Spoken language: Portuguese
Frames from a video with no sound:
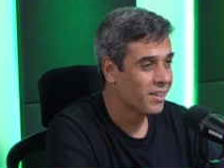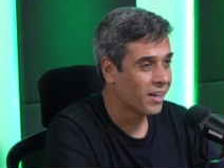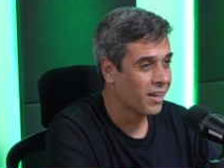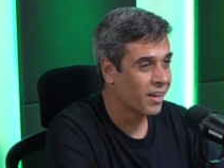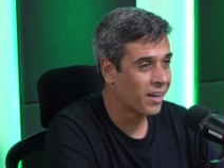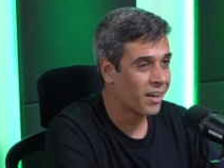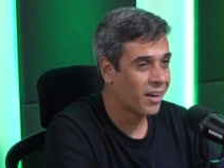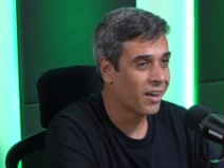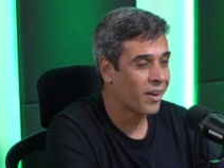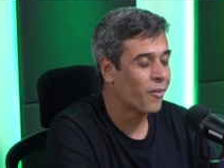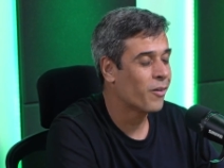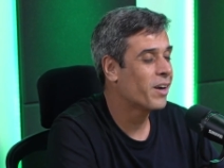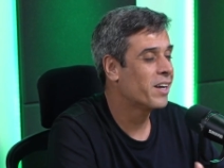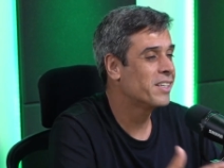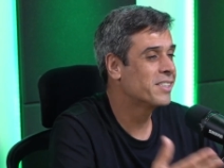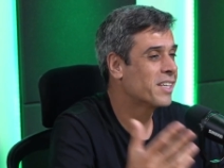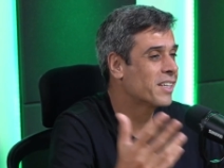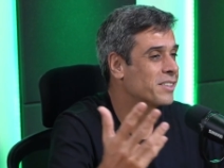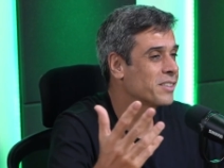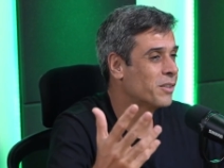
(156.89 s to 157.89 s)
A, a
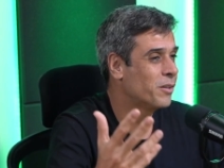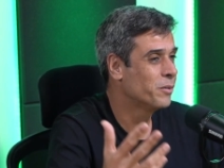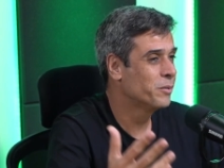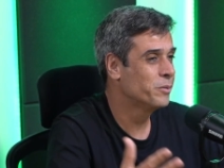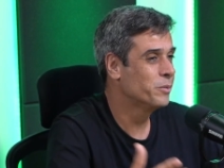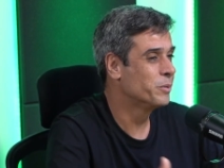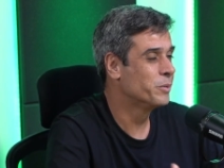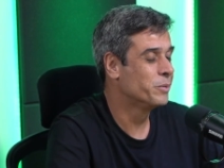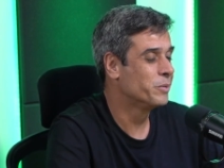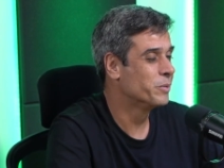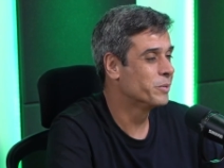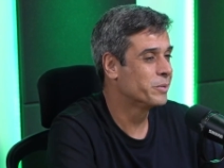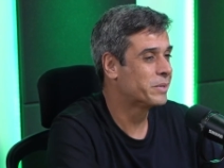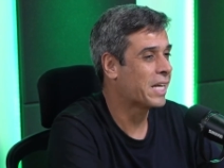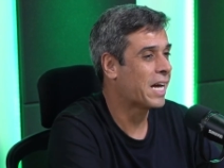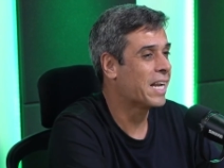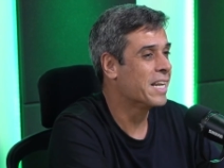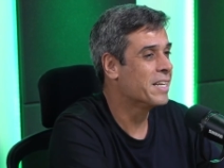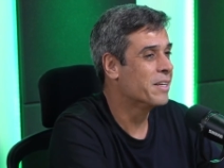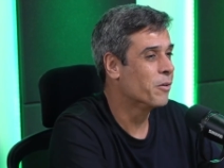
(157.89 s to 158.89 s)
organização não, não
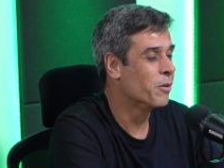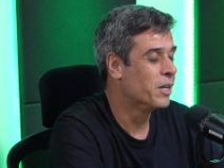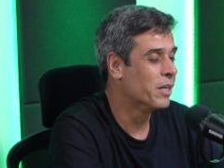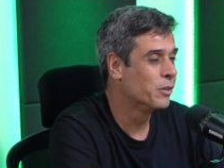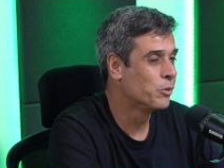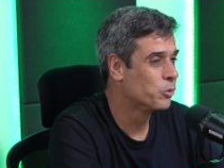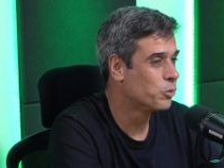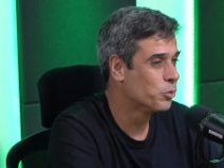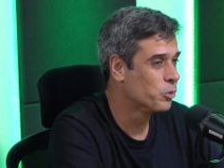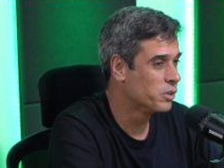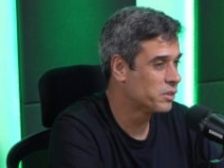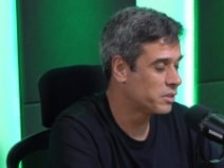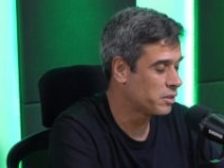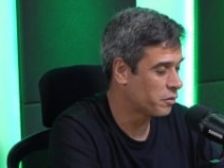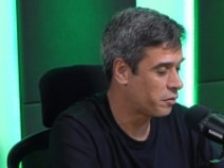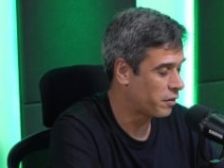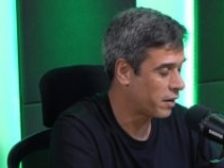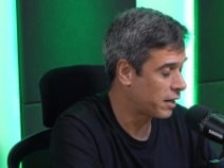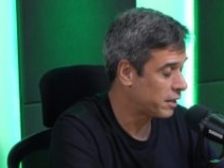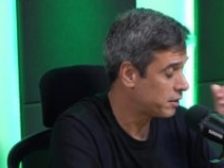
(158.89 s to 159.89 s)
tá ali olhando tudo que se
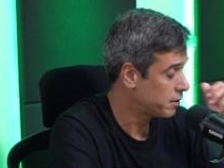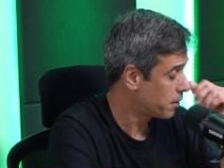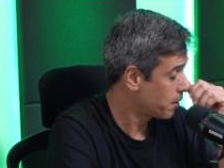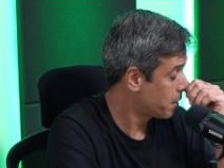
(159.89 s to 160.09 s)
faz.